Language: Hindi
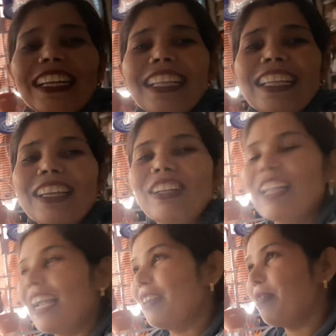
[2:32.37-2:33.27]
ये
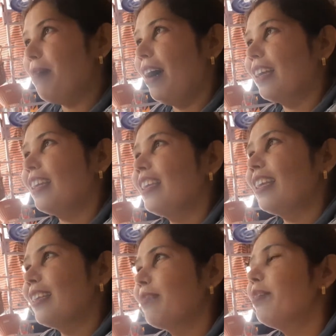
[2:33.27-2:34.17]
लाइट भी भाग गई
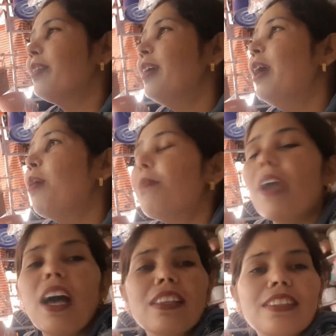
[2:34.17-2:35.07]
है
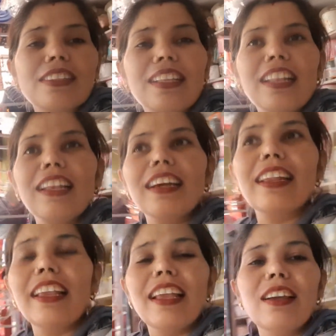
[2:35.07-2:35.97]
प्यास इतनी लग
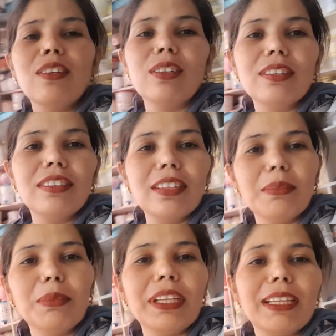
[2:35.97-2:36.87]
रही है और
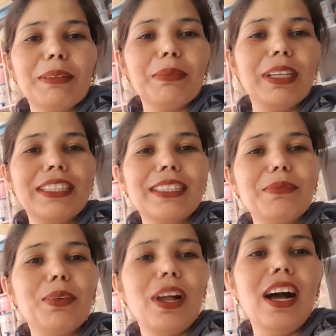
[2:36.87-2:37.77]
गर्मी बस
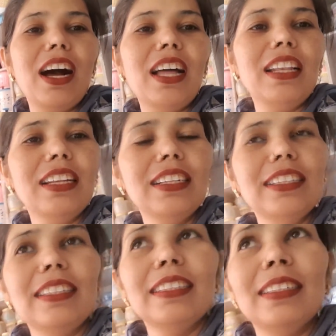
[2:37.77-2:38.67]
बुरा हाल
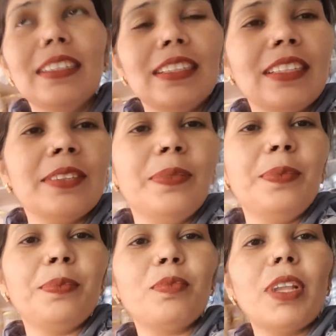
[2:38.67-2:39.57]

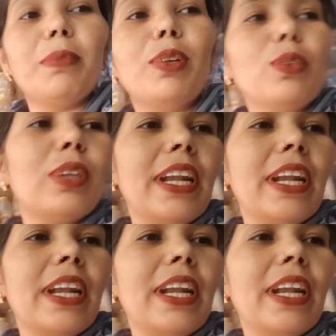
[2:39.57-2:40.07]
अब ढूंढे